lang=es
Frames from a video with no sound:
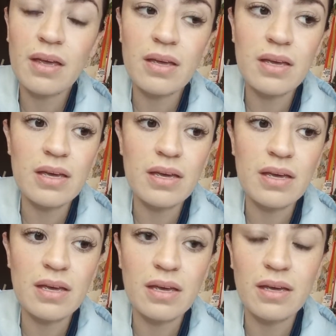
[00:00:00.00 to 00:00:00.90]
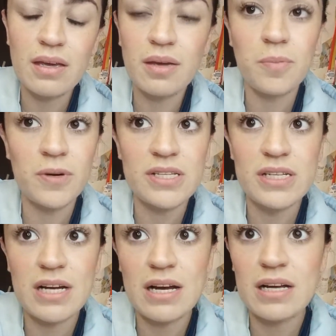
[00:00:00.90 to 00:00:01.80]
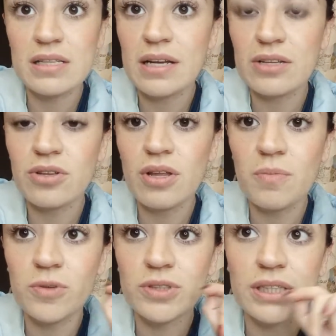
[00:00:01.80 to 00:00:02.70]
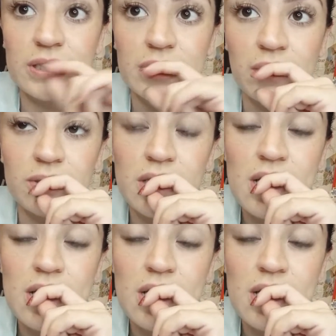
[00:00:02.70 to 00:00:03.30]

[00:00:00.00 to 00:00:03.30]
y, pues ya eh, trato de mostrárselos.